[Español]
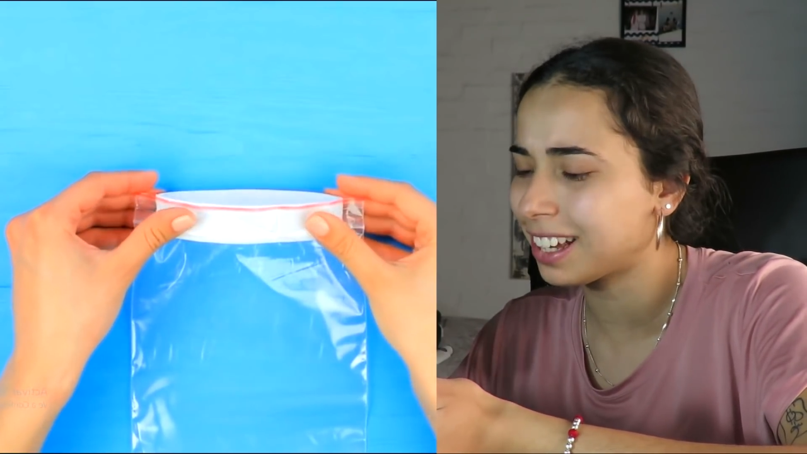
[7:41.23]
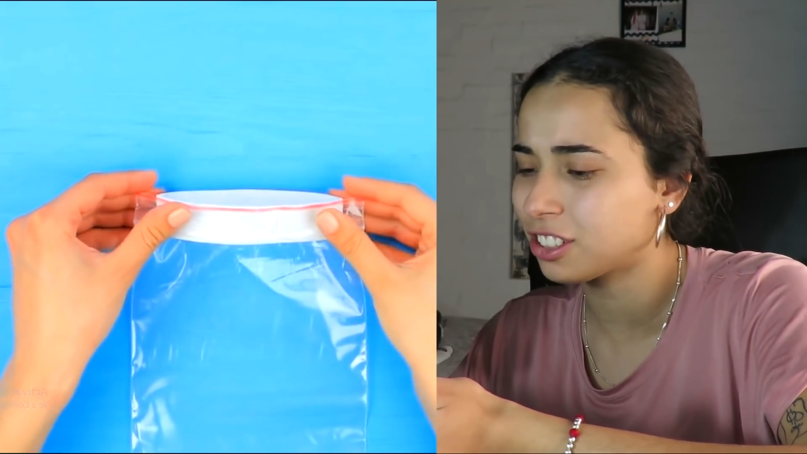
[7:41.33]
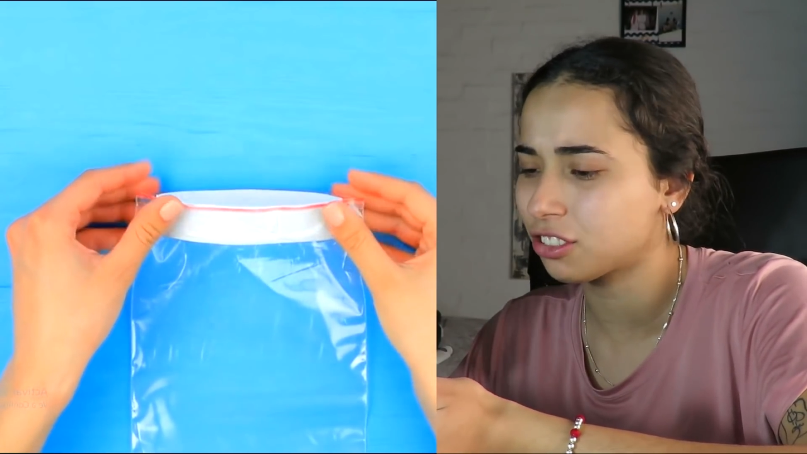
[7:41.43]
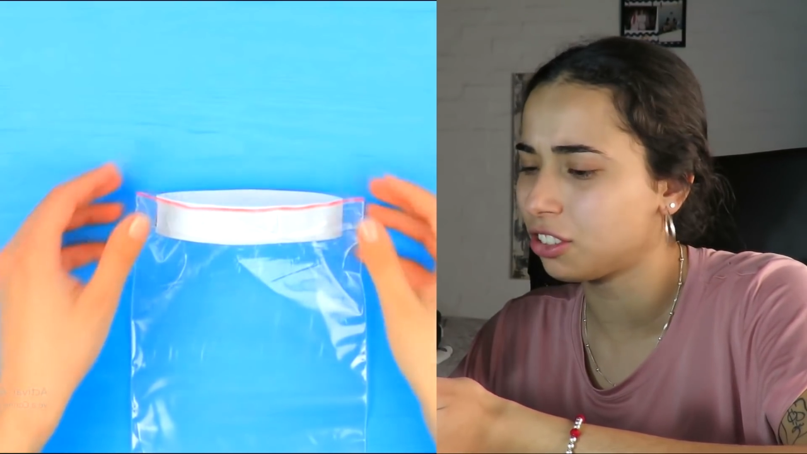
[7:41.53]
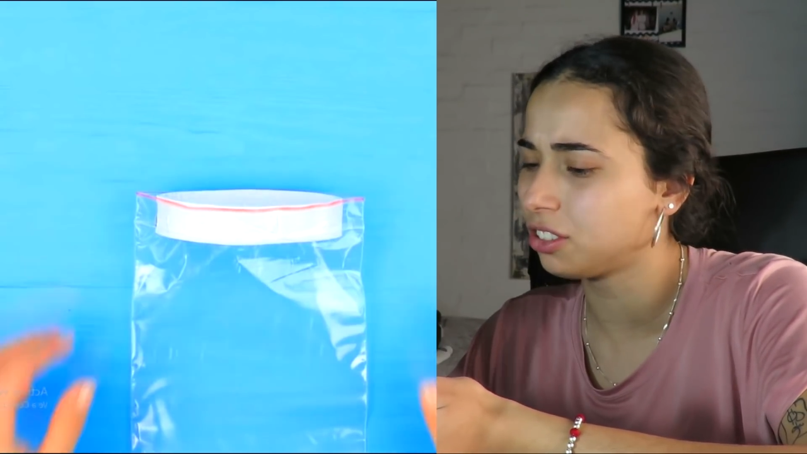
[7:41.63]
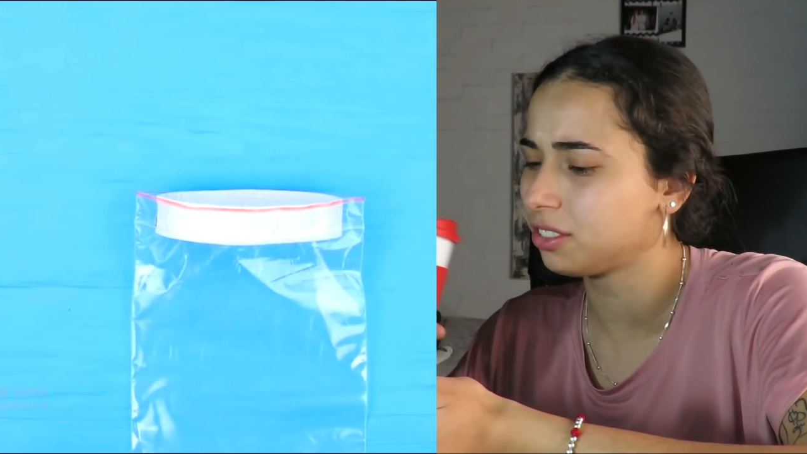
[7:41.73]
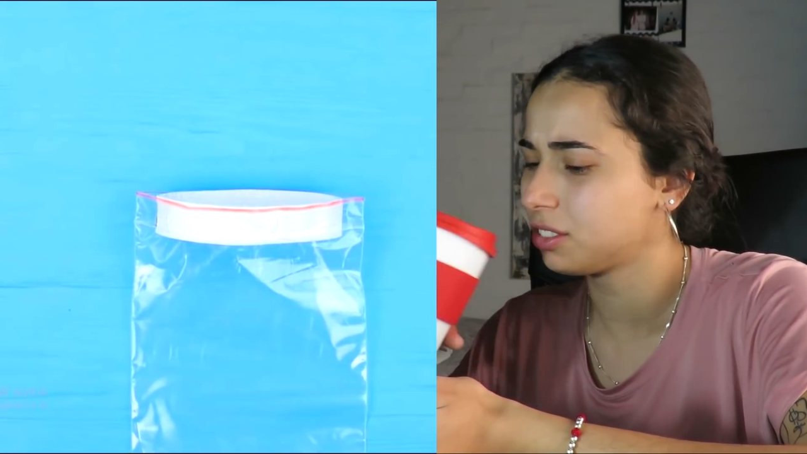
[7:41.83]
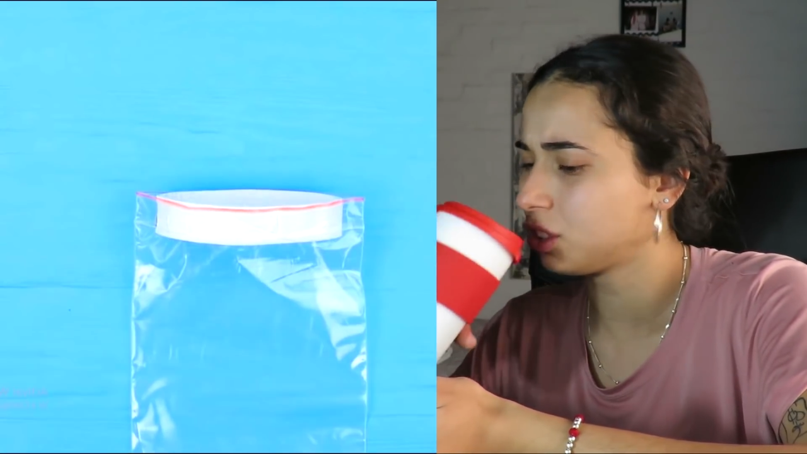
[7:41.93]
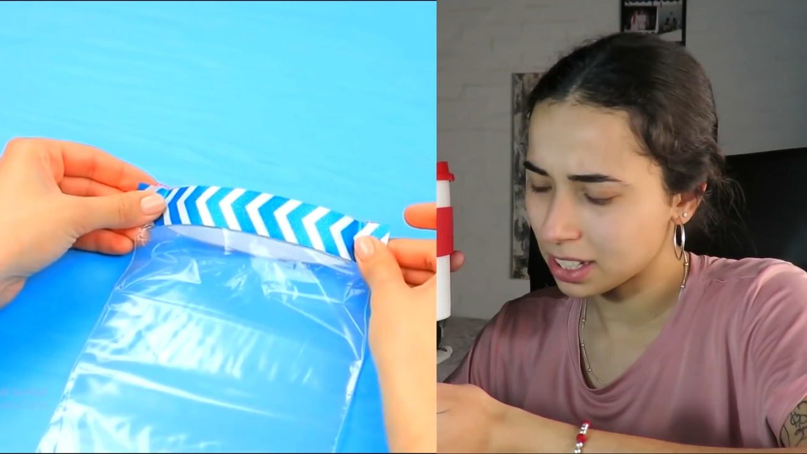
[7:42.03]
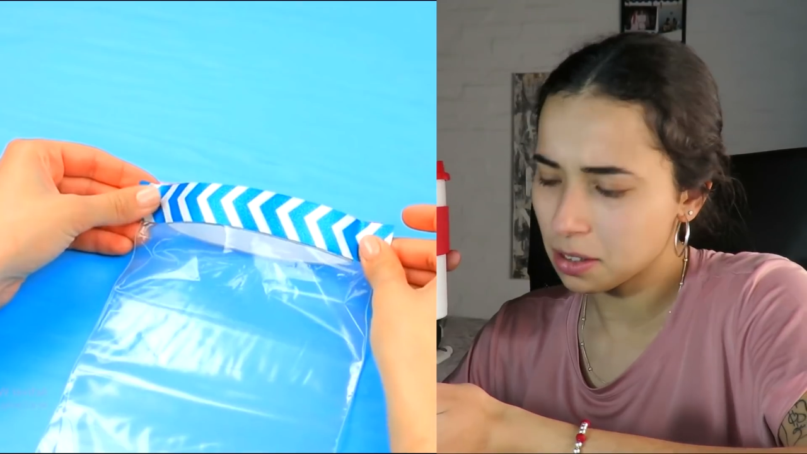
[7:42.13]
Eso no.
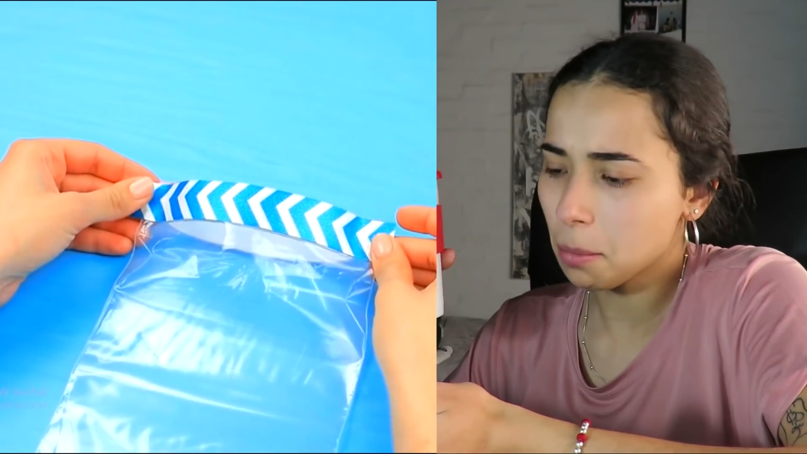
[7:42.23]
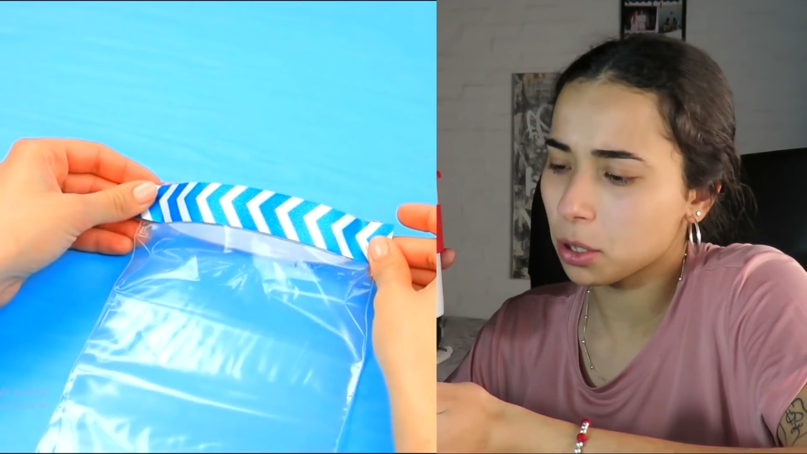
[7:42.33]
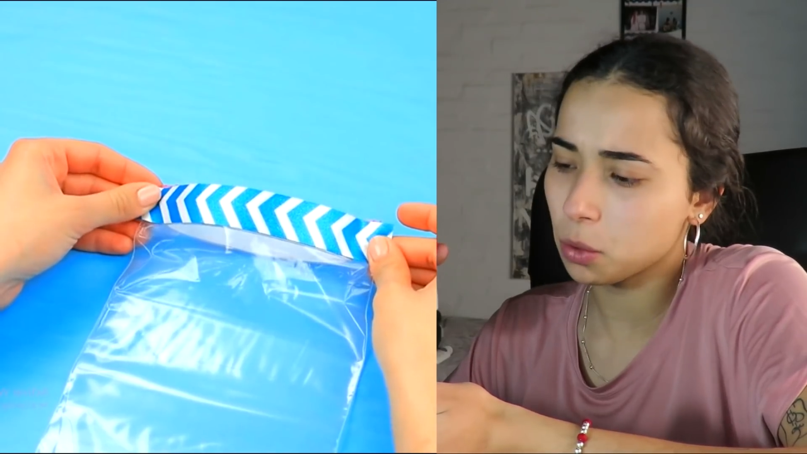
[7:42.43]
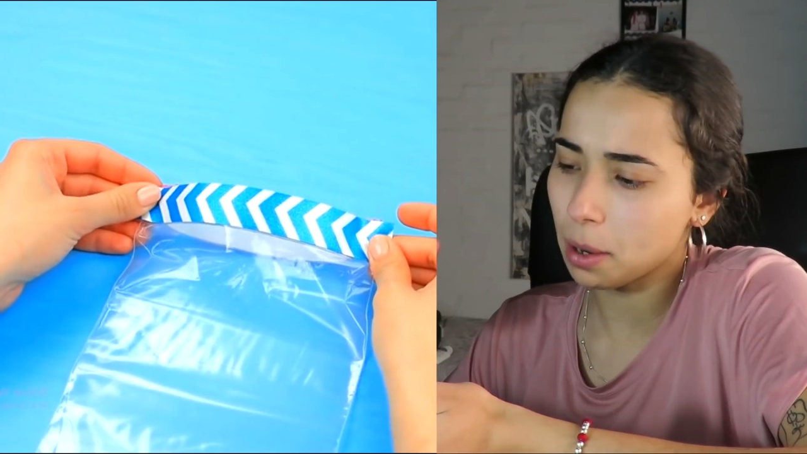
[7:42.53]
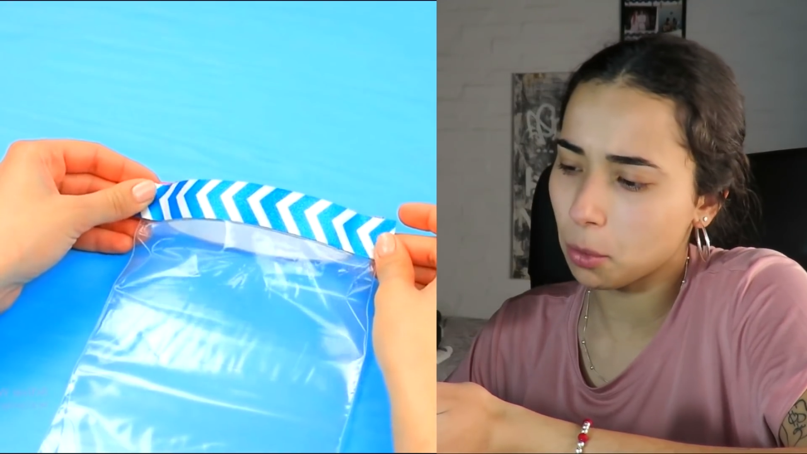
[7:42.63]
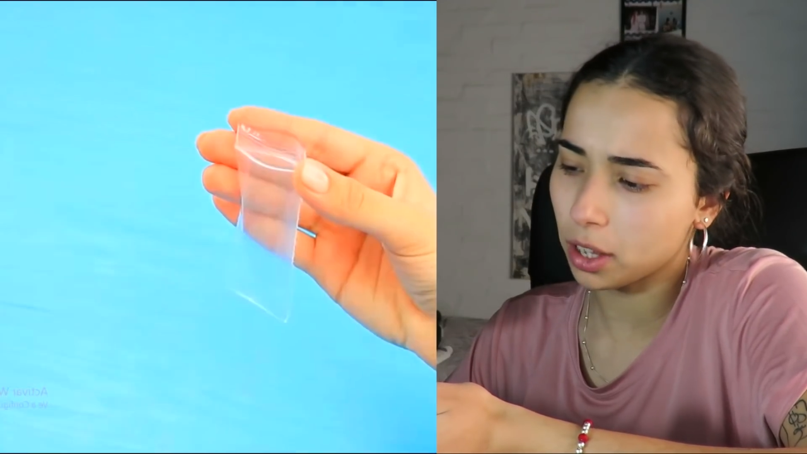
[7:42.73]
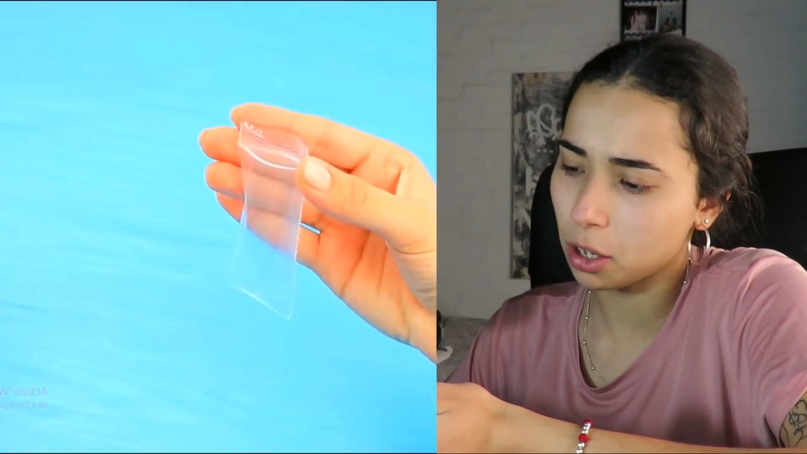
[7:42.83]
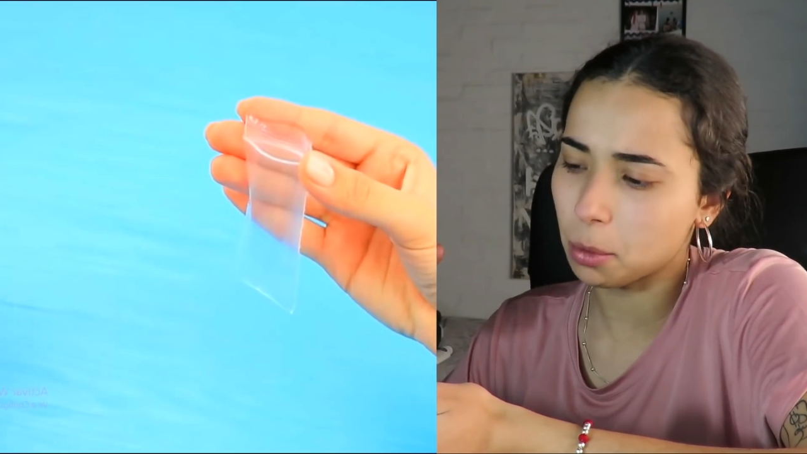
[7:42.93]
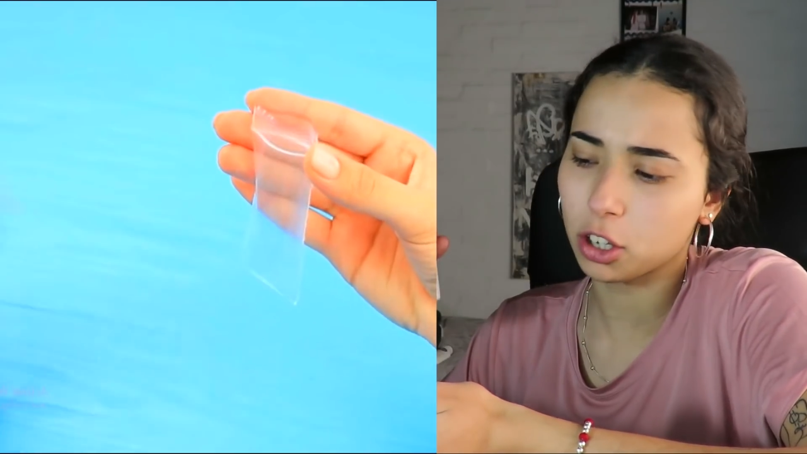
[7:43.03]
Encima porque una modelo.